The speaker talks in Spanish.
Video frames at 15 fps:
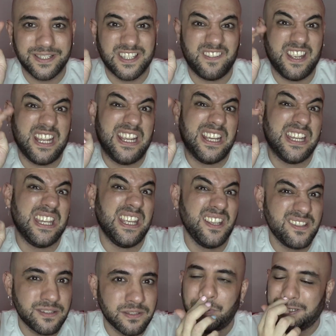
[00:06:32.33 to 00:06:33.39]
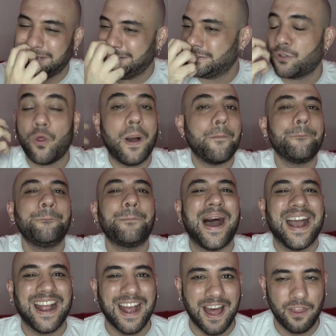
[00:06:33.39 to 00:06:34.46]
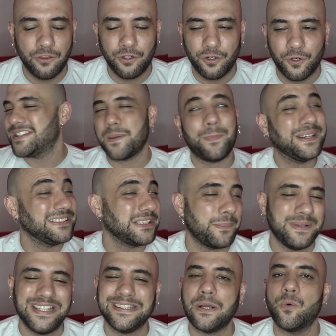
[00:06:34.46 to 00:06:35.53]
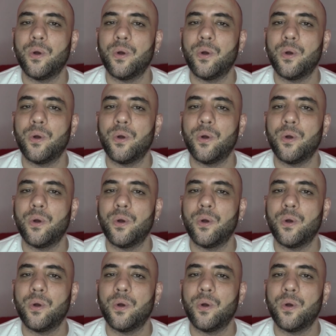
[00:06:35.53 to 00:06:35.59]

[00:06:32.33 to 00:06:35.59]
que se ve gris, porque está todo apagado, esa parte también está